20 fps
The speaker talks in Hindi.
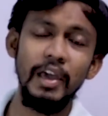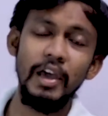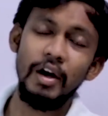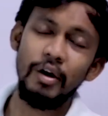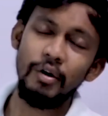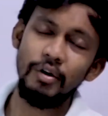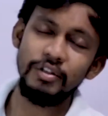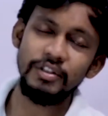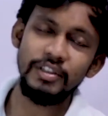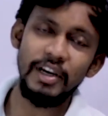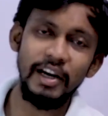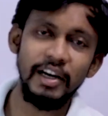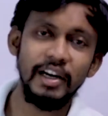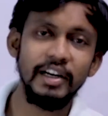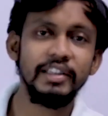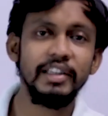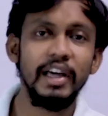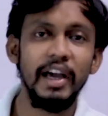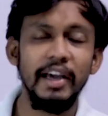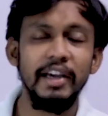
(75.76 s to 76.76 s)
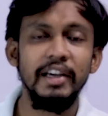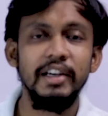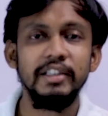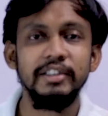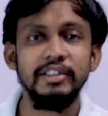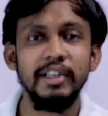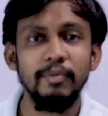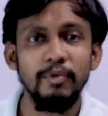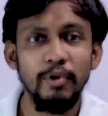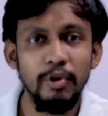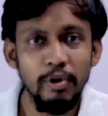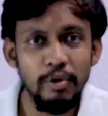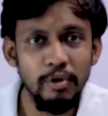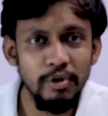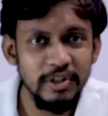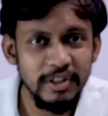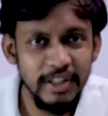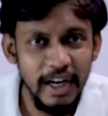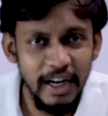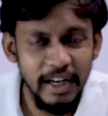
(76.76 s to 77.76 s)
कॉन्साइड करता है जब दोनों
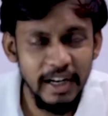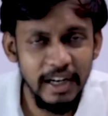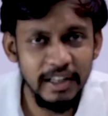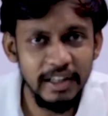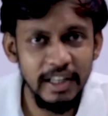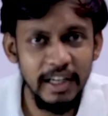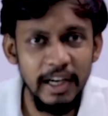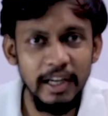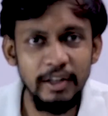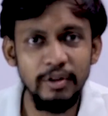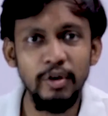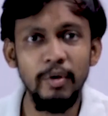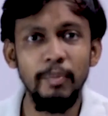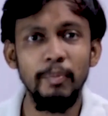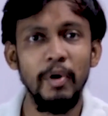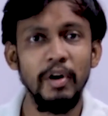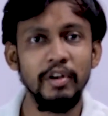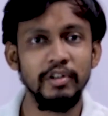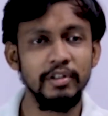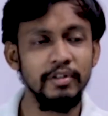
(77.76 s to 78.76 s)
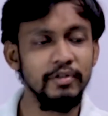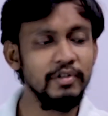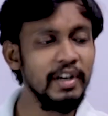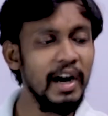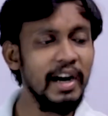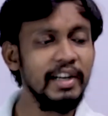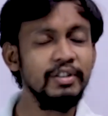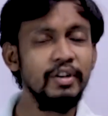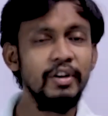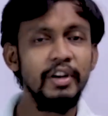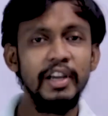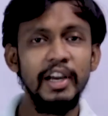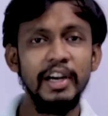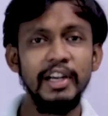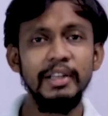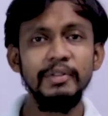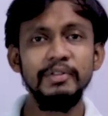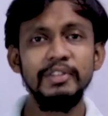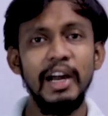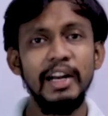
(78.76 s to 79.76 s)
कॉन्साइड करते हैं तो पॉजिटिव चार्ज और
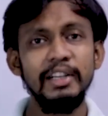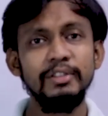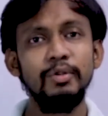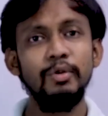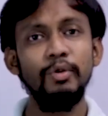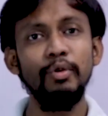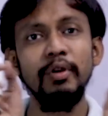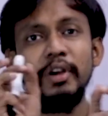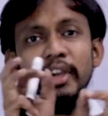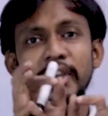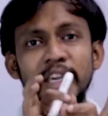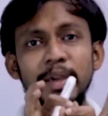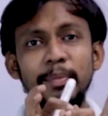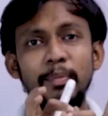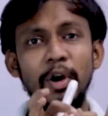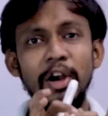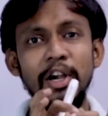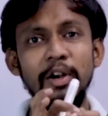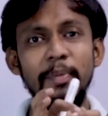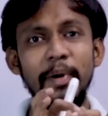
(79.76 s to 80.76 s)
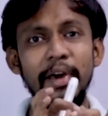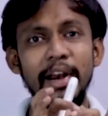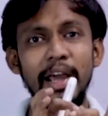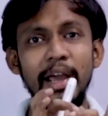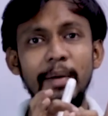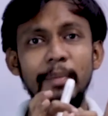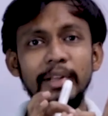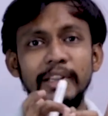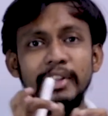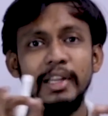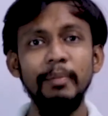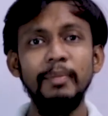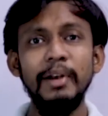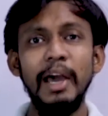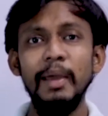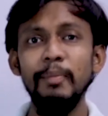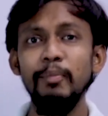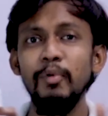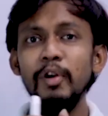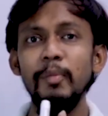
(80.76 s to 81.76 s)
निगेटिव चार्ज दोनों एक ही पॉइंट पर है मतलब
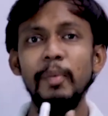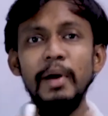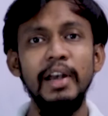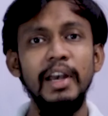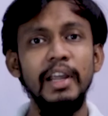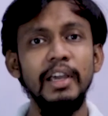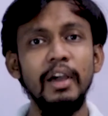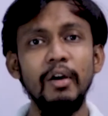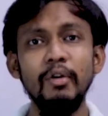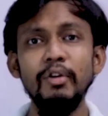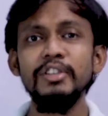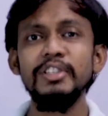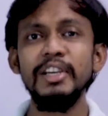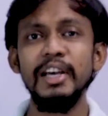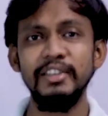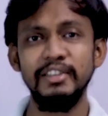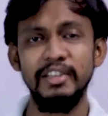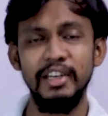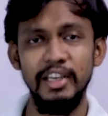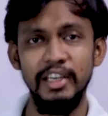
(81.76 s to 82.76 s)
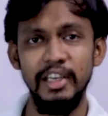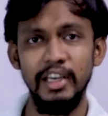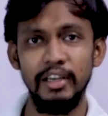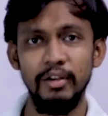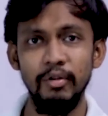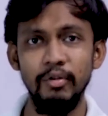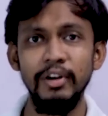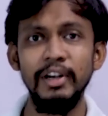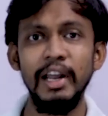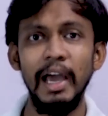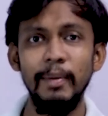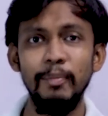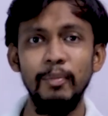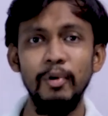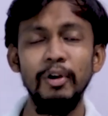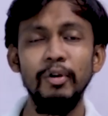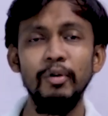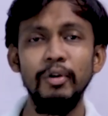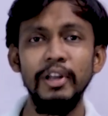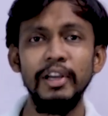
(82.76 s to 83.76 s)
डायपोल बनने के कोई चांस नहीं है क्योंकि
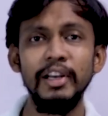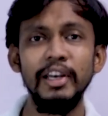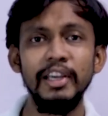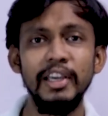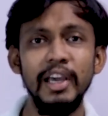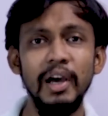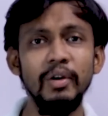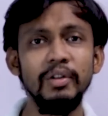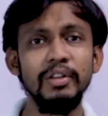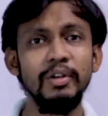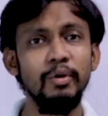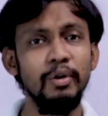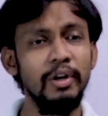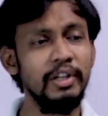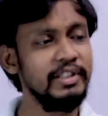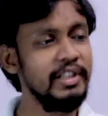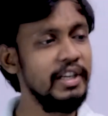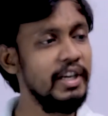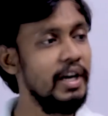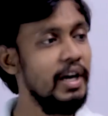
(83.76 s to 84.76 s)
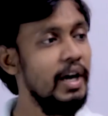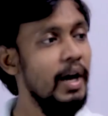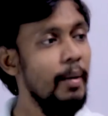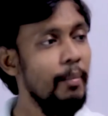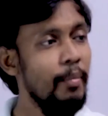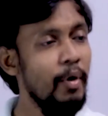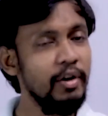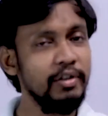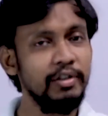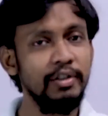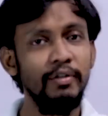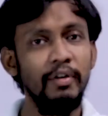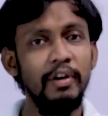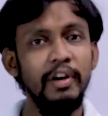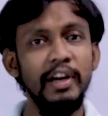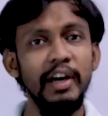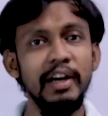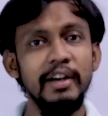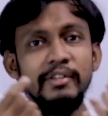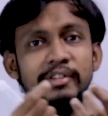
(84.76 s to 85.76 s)
डायपोल होने के लिए क्या होना चाहिए पॉजिटिव और
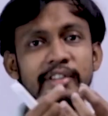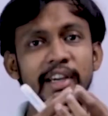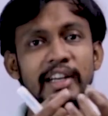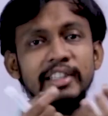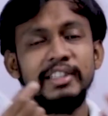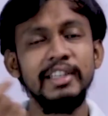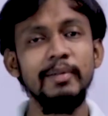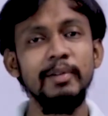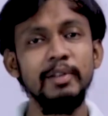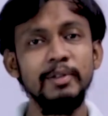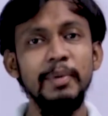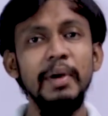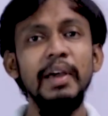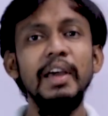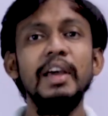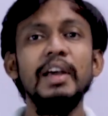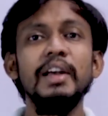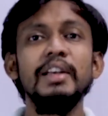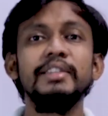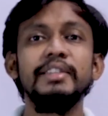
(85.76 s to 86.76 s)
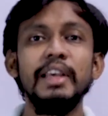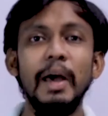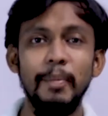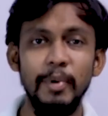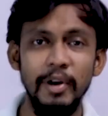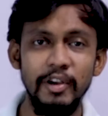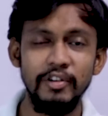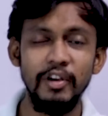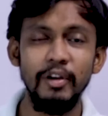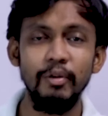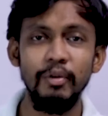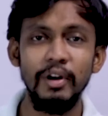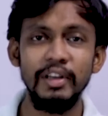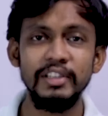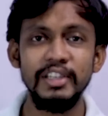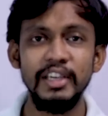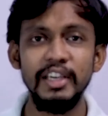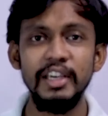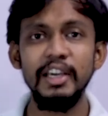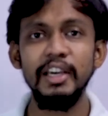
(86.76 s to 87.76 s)
निगेटिव चार्ज के बीच में सेपरेशन होना
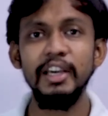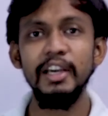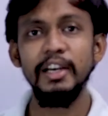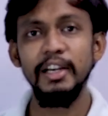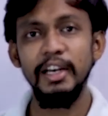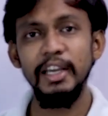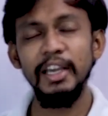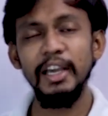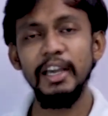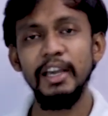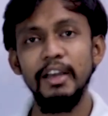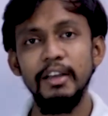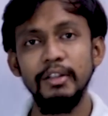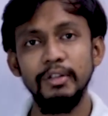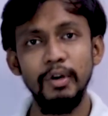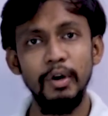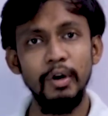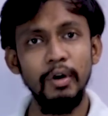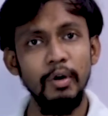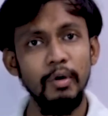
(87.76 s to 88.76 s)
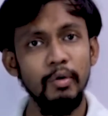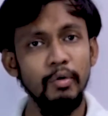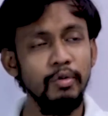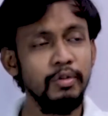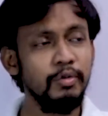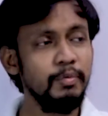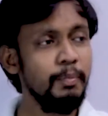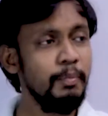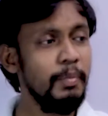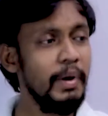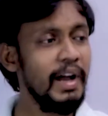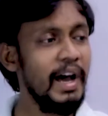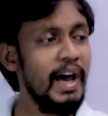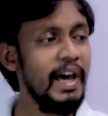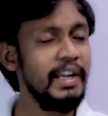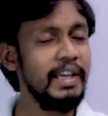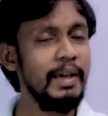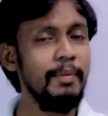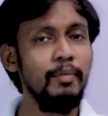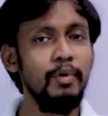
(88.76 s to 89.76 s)
चाहिए ठीक है तो उस
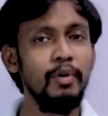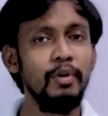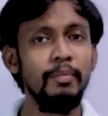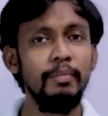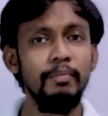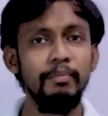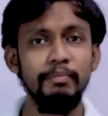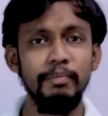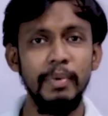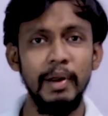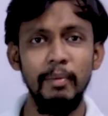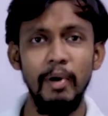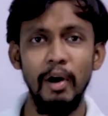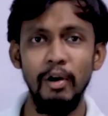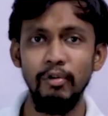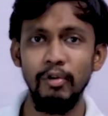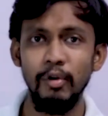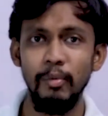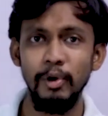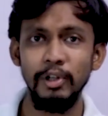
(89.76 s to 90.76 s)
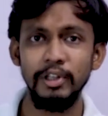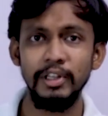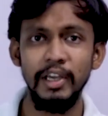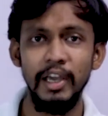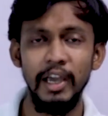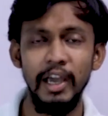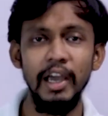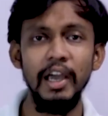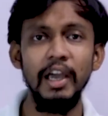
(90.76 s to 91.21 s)
प्रकार के हम लोग परमाणु को बोलते हैं